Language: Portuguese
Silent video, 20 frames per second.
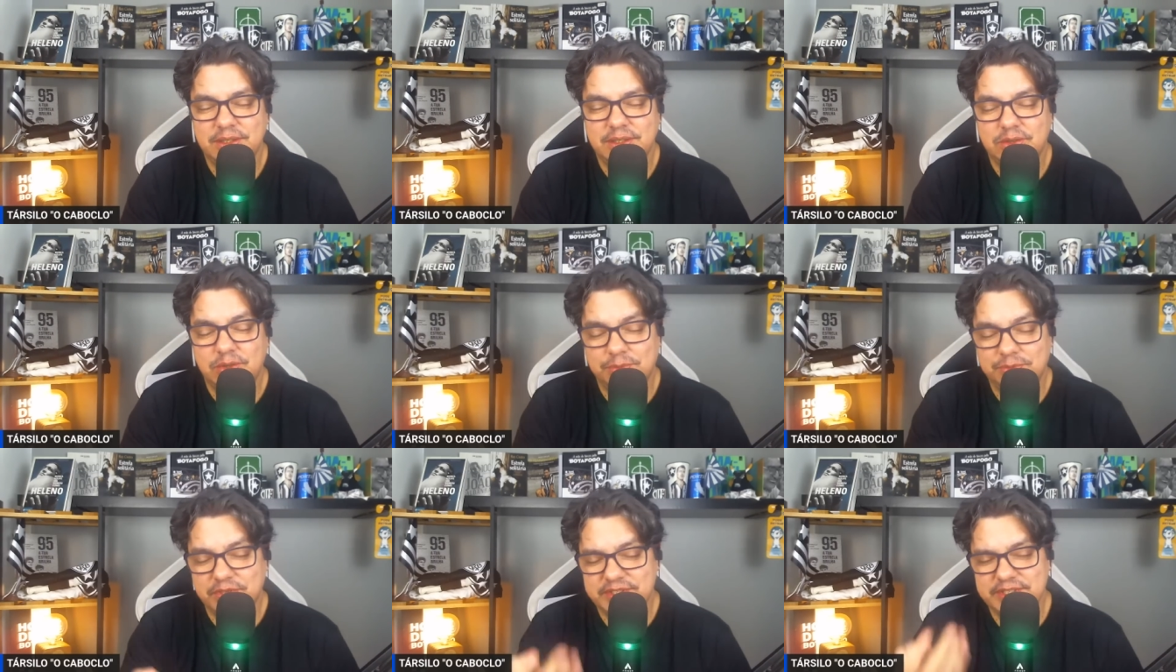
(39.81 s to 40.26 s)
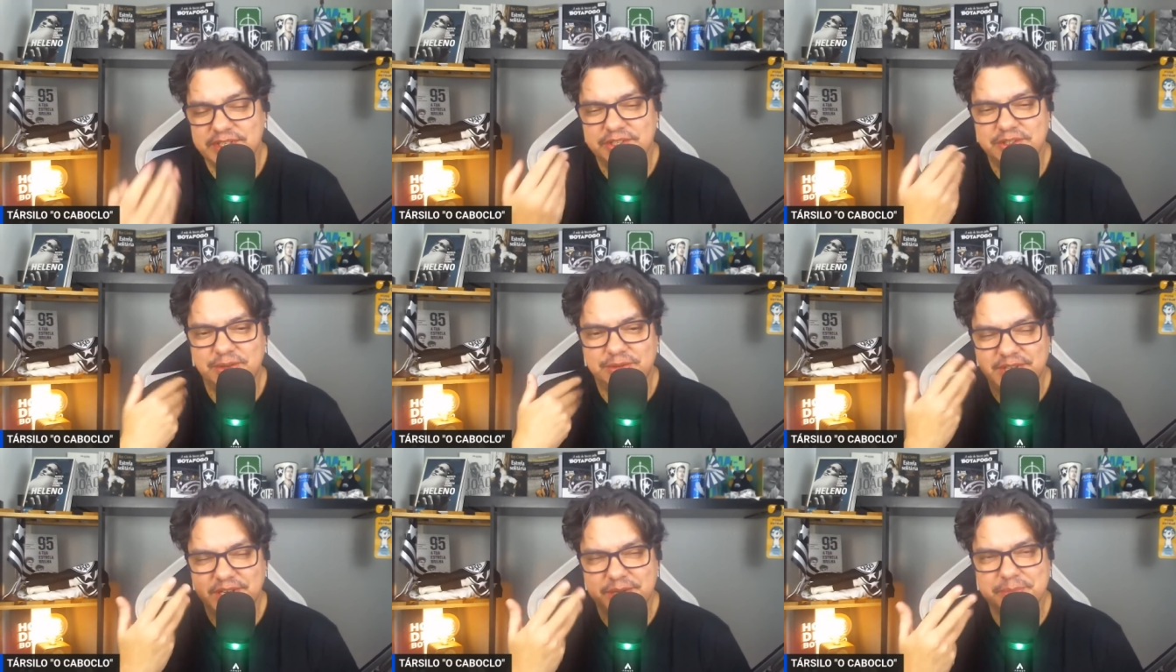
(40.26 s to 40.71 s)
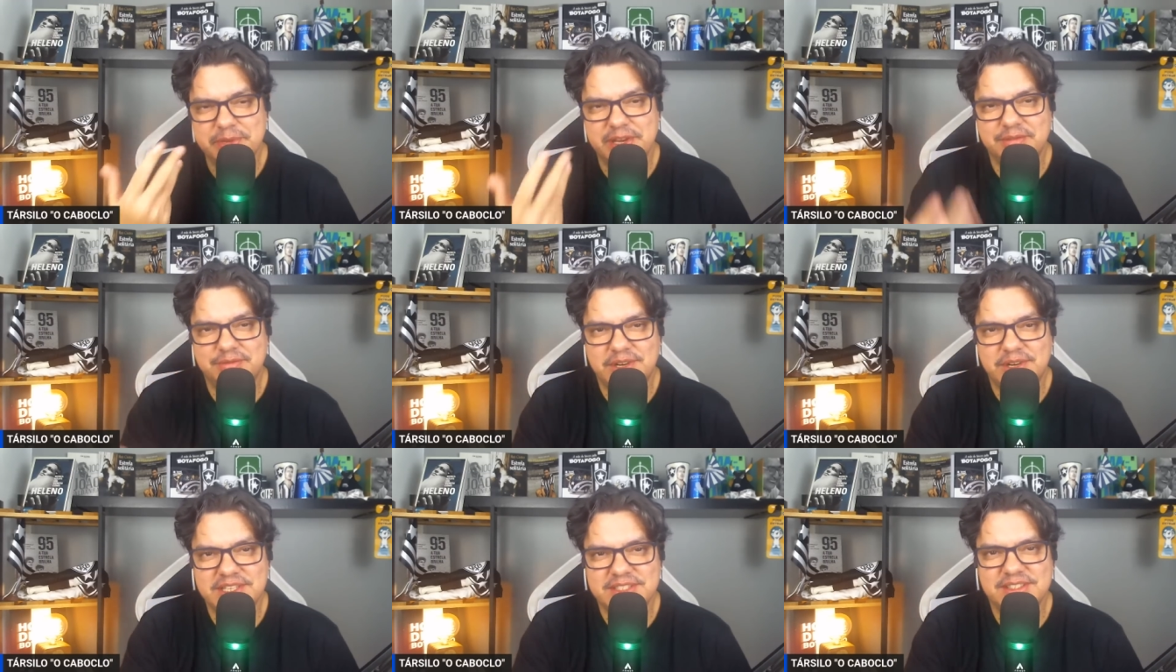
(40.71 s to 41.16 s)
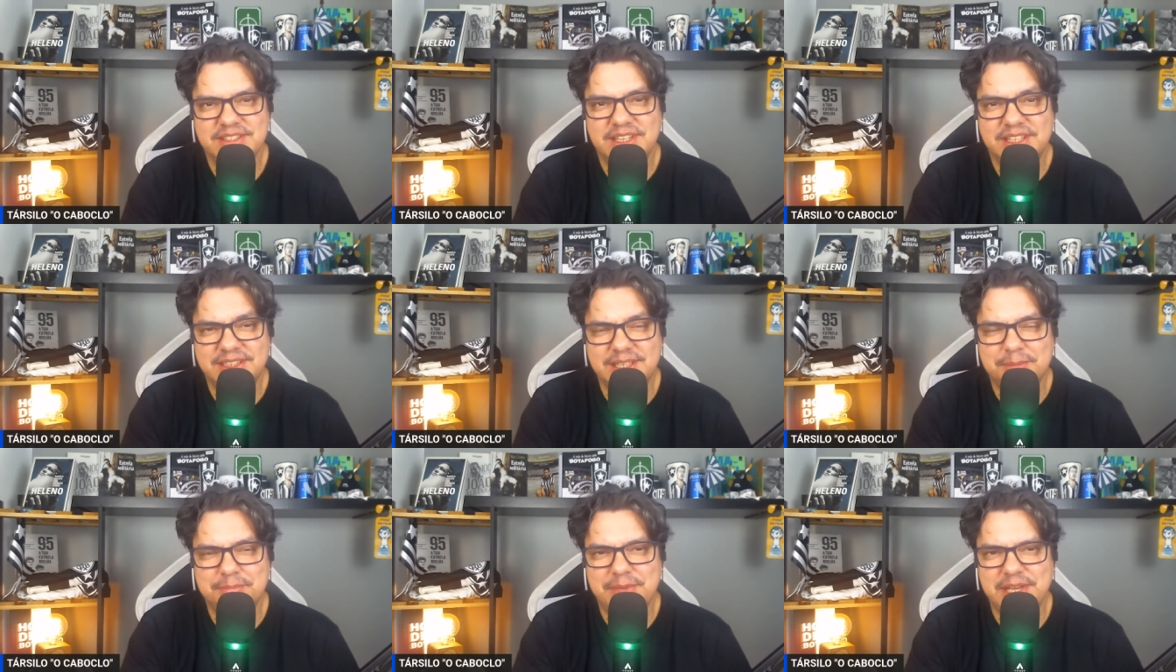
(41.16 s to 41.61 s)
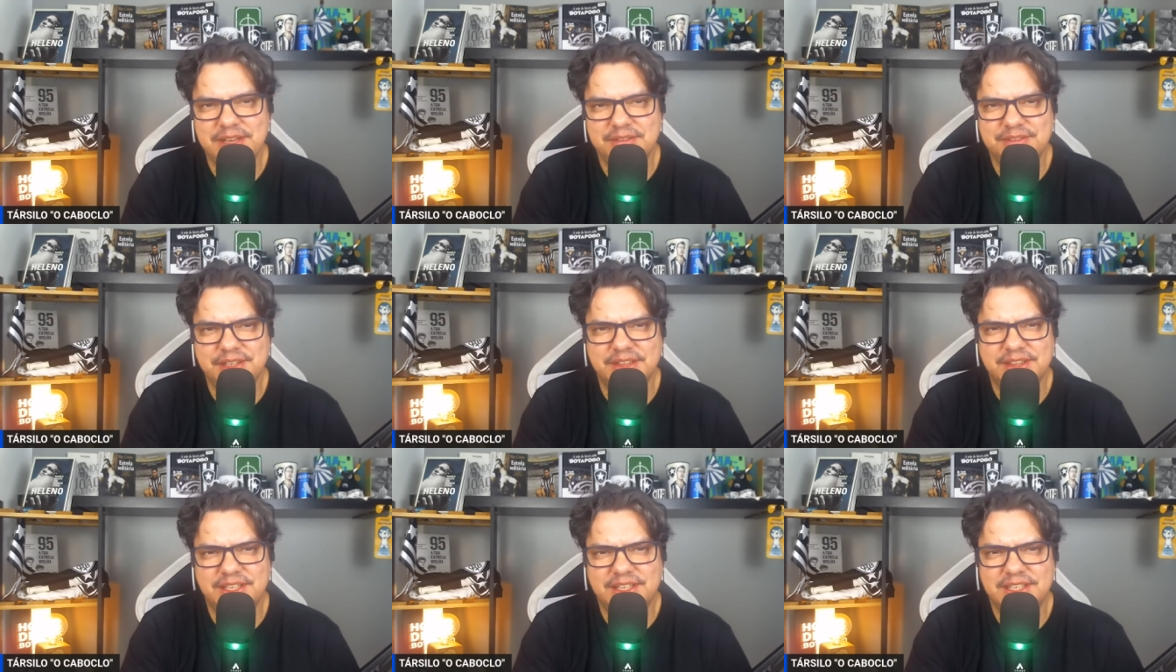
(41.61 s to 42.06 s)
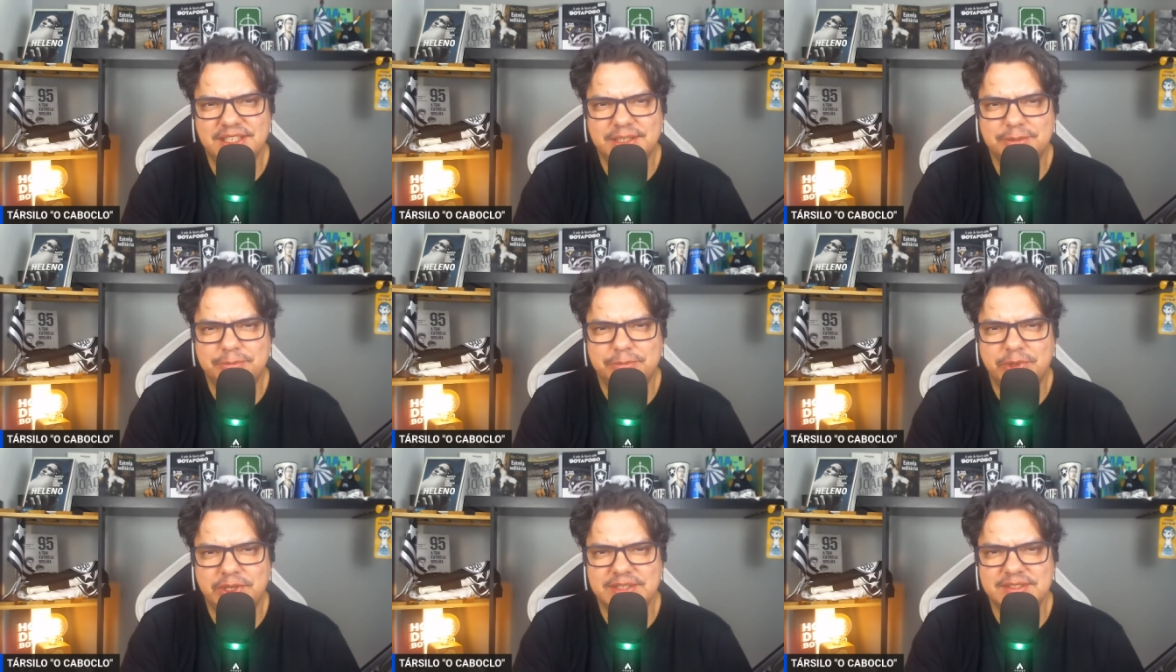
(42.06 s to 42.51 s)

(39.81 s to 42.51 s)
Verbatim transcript: Como vocês estão vendo, minha voz ainda está bem afetada por